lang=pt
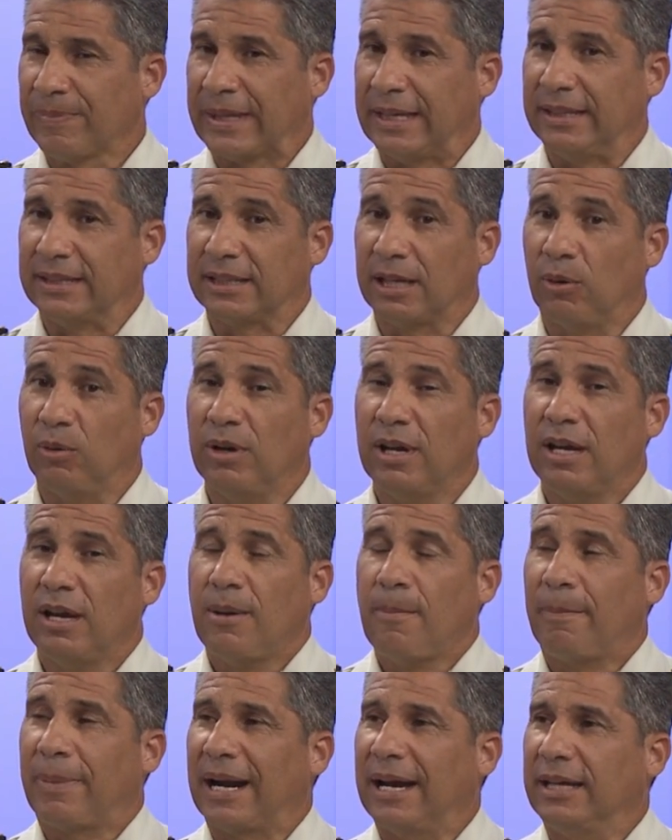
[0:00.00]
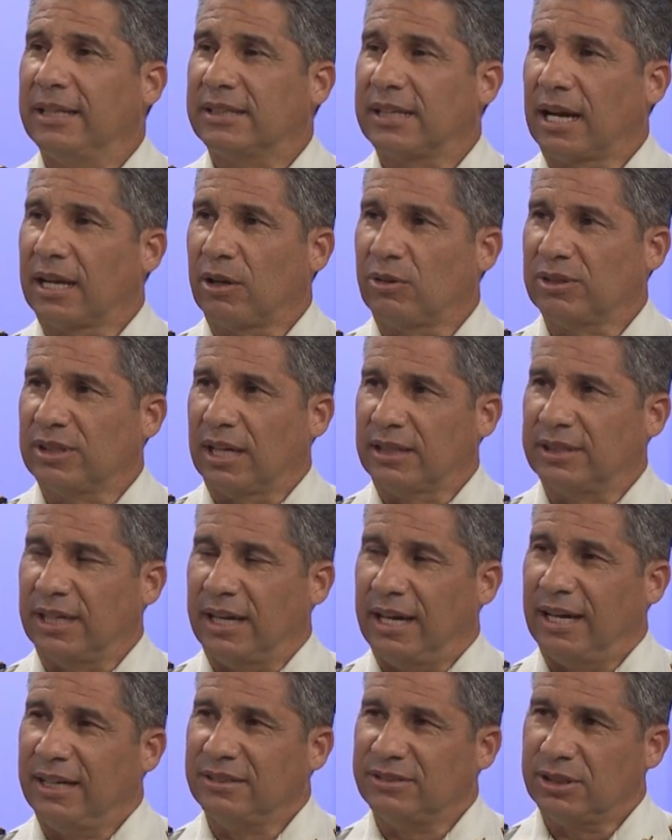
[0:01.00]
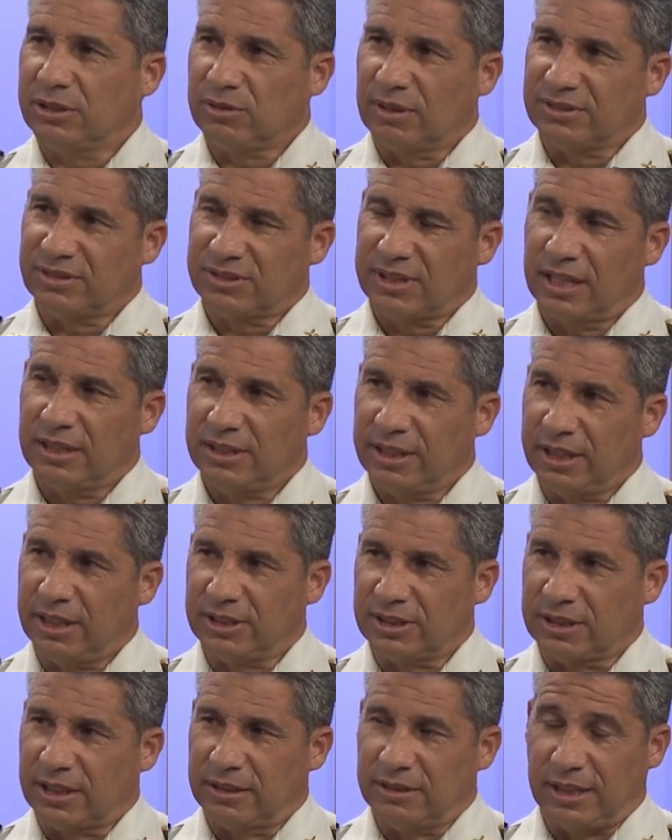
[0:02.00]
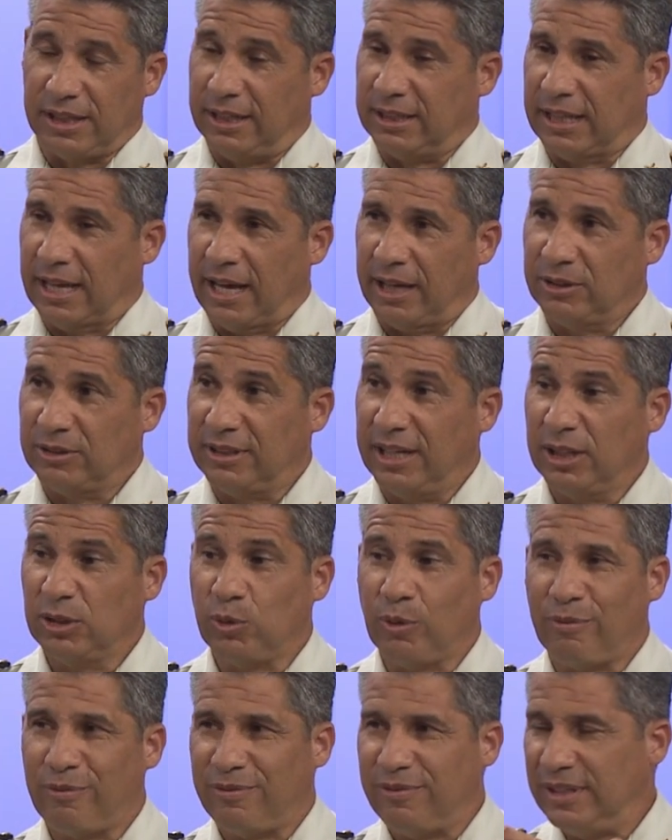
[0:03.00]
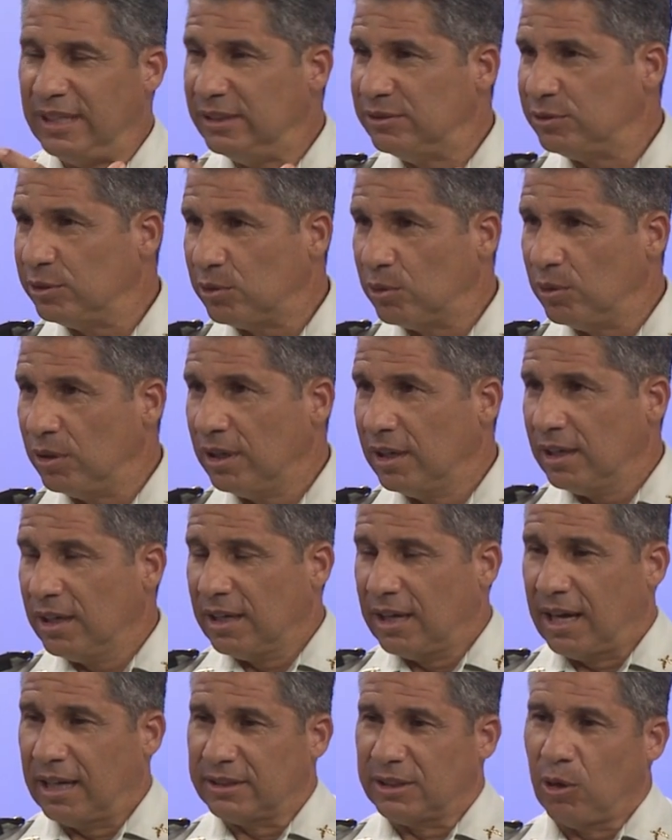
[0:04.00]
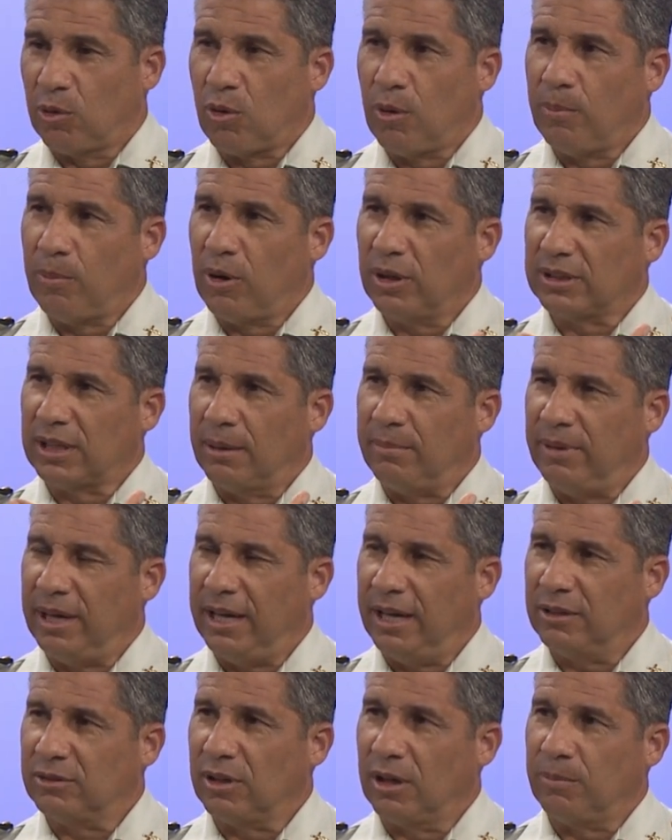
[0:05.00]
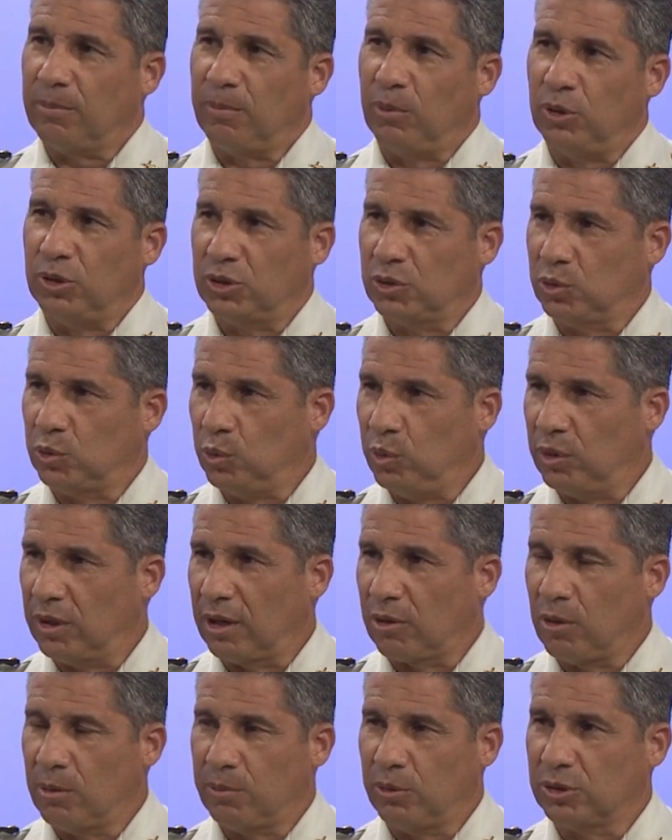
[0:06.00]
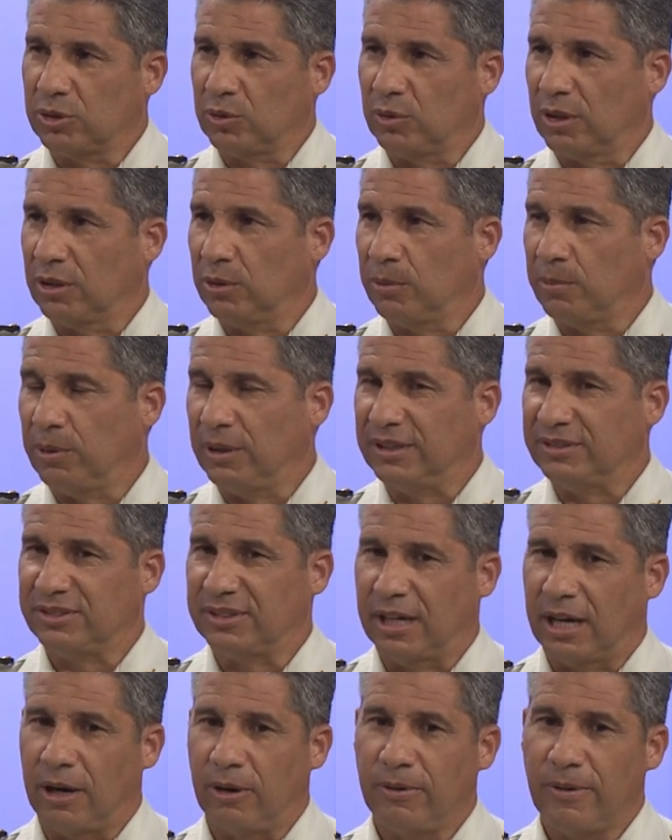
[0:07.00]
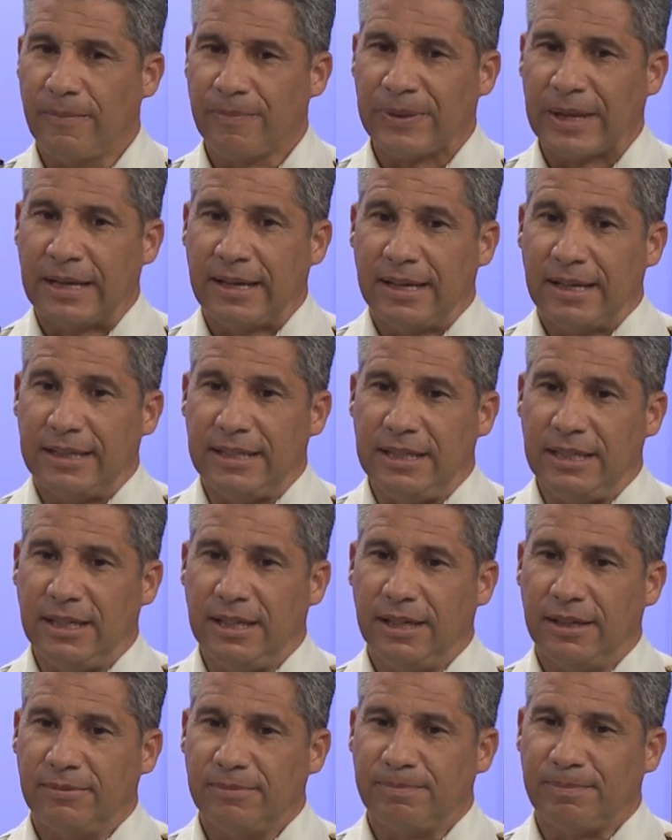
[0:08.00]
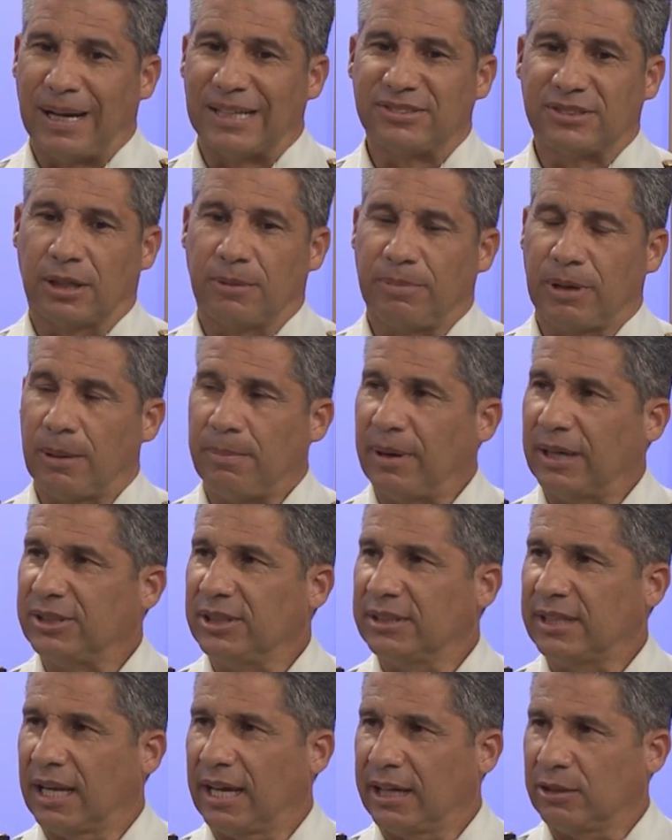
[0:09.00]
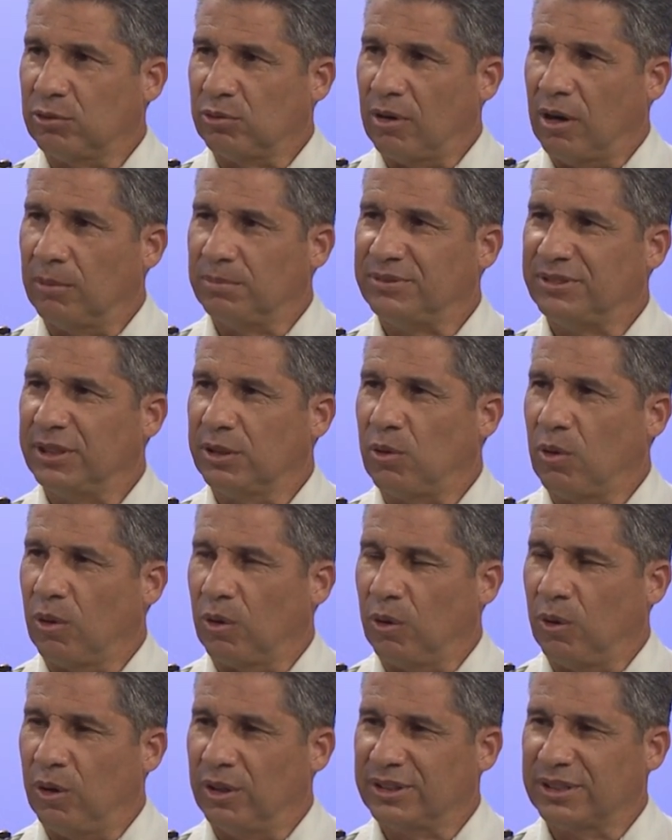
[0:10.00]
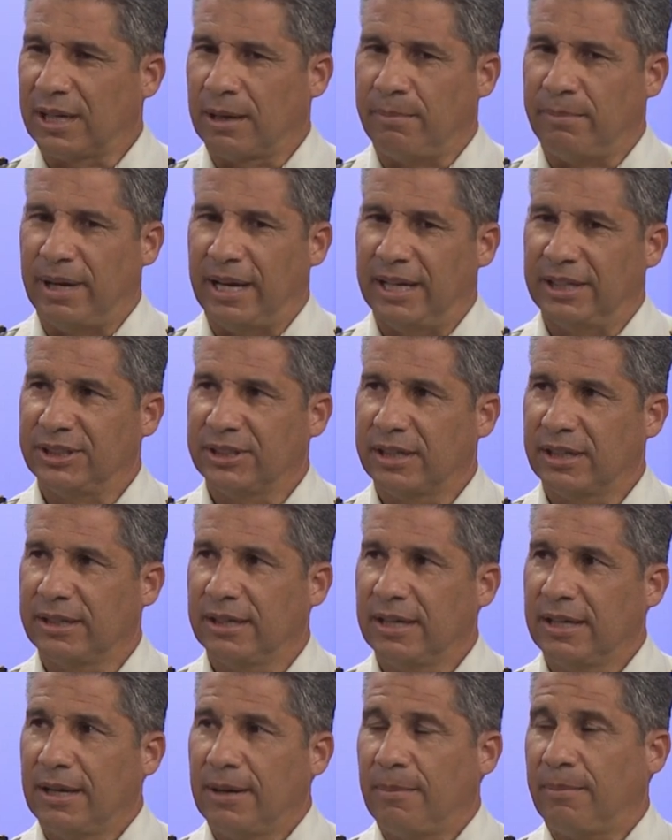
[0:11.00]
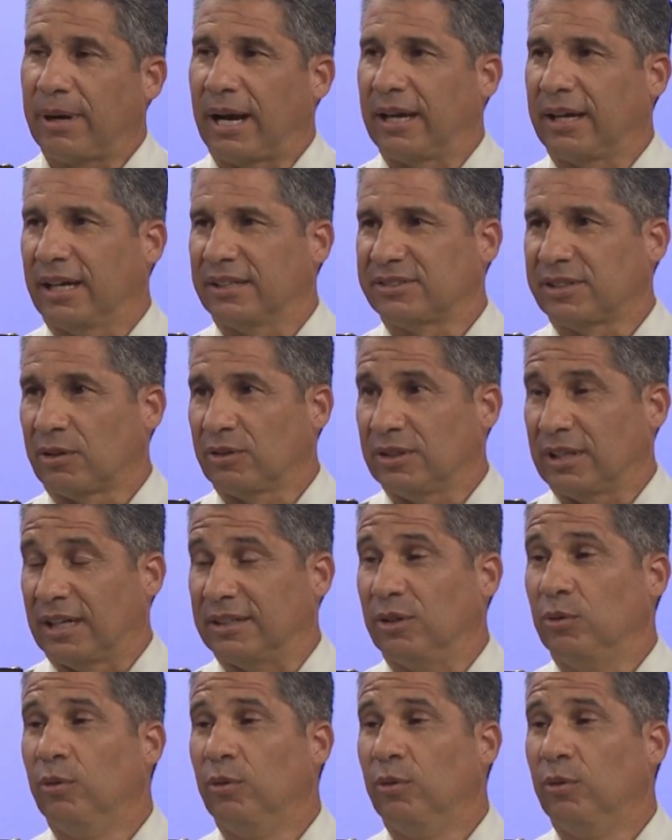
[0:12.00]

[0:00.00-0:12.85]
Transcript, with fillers: Então, para entrar na unidade aérea, existe uma série de critérios, desde o físico até o comportamento, a postura, a compostura do policial e passando pela parte intelectual, psicológica, médica, para ingressar na unidade.